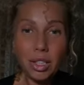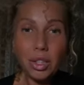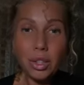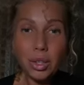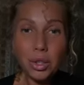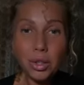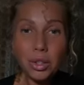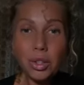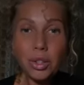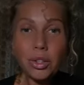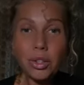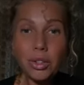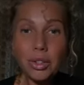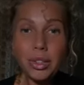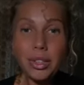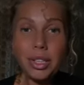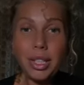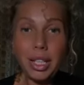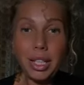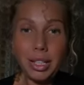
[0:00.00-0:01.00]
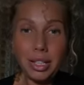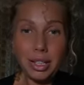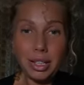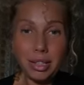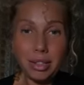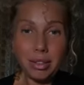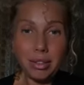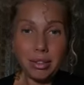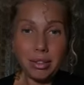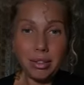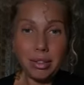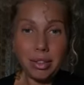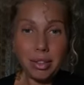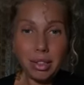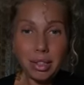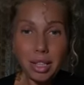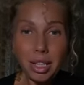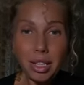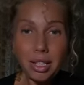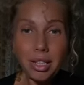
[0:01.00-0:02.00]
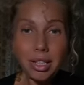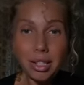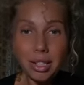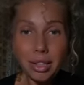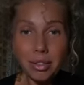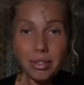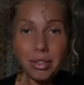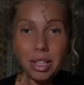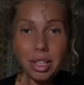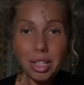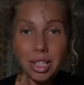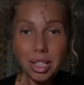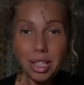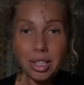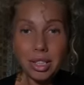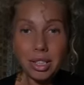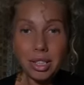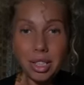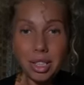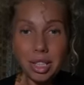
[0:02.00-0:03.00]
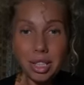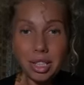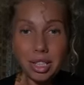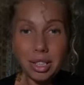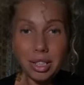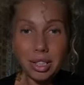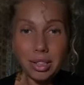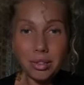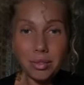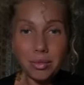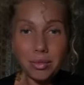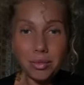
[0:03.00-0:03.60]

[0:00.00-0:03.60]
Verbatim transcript: Что такое деньги? Деньги – это ваша энергия.